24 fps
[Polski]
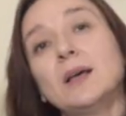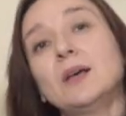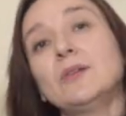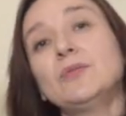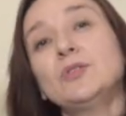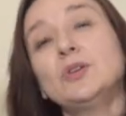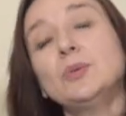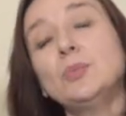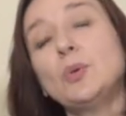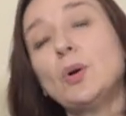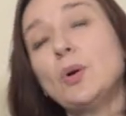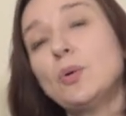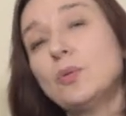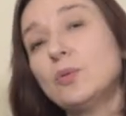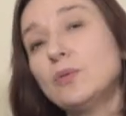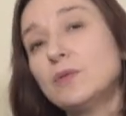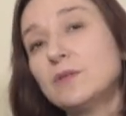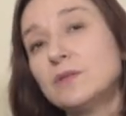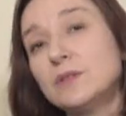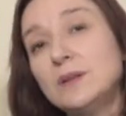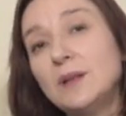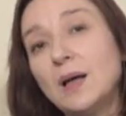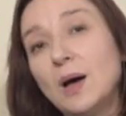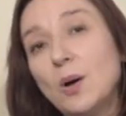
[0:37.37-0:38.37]
e, w tym
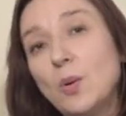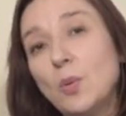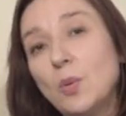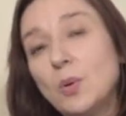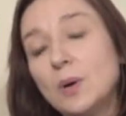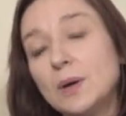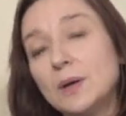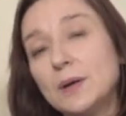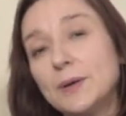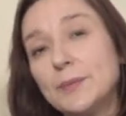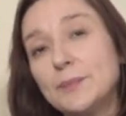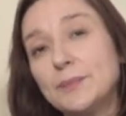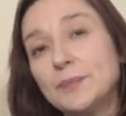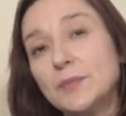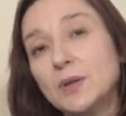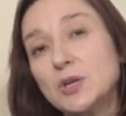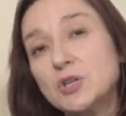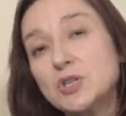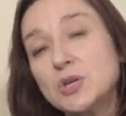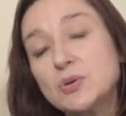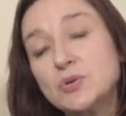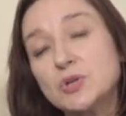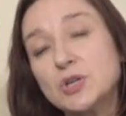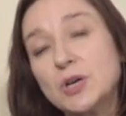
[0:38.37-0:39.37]
roku wydał
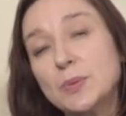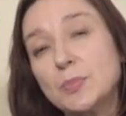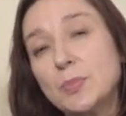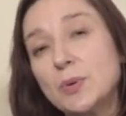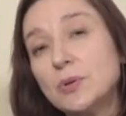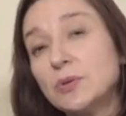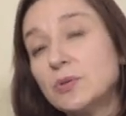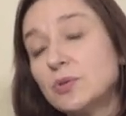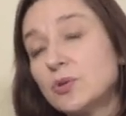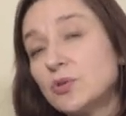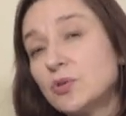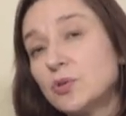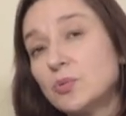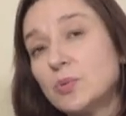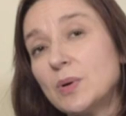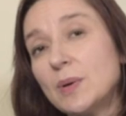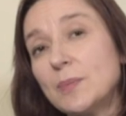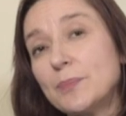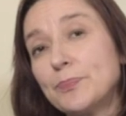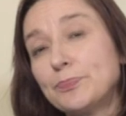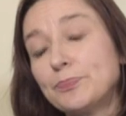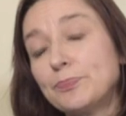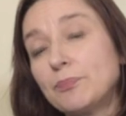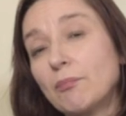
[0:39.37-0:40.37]
książkę pod
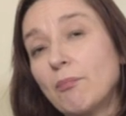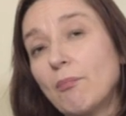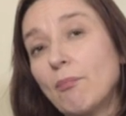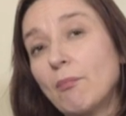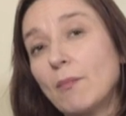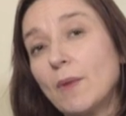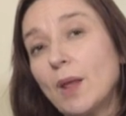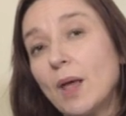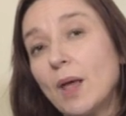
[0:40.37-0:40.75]
tytułem mm,